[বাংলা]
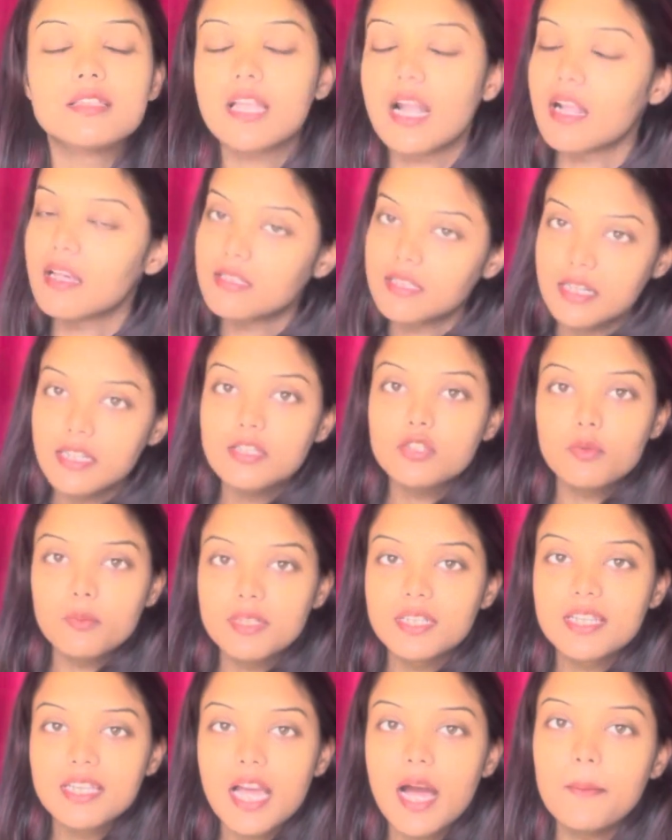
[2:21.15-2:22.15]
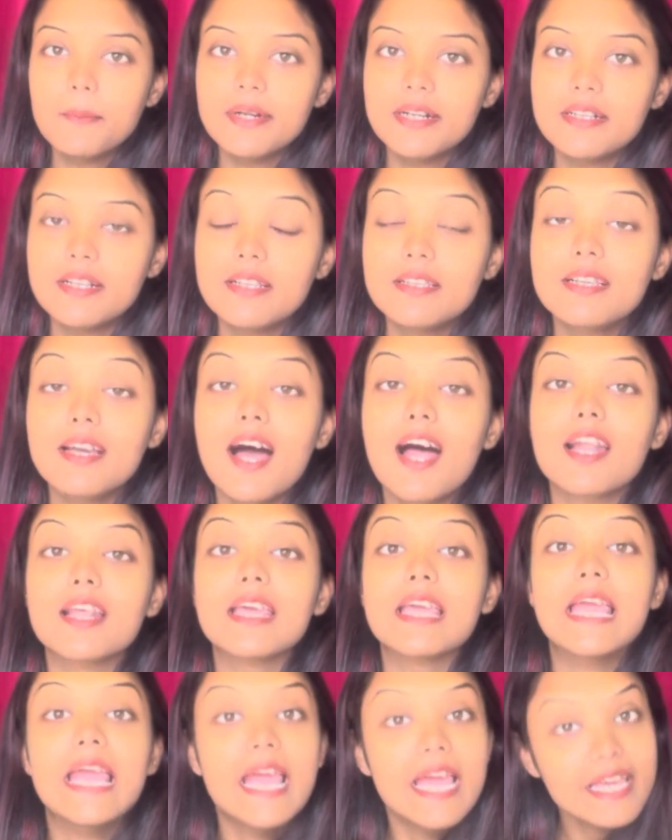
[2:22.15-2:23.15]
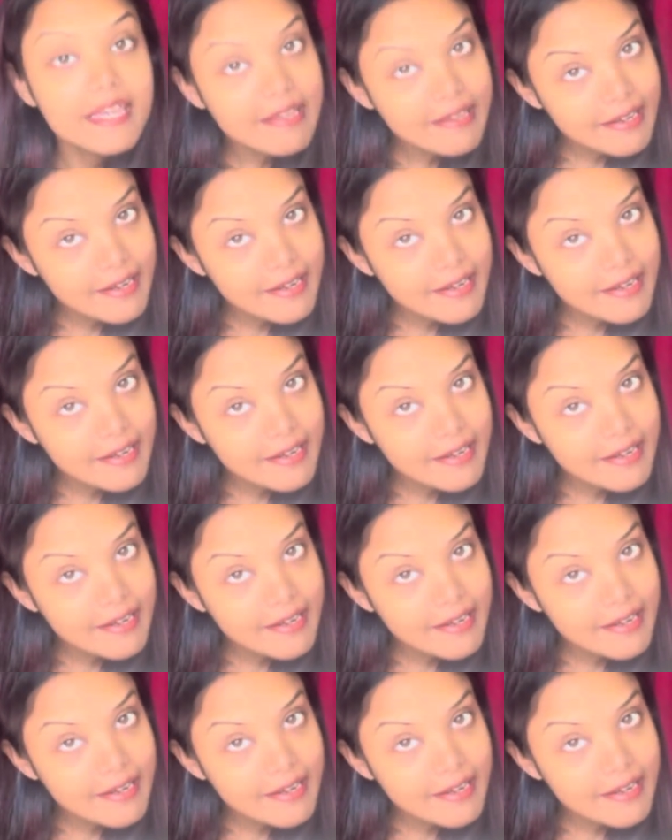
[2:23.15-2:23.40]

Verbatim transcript: তাড়াতাড়ি তোমাদেরকে আপডেটটা দিই আর এই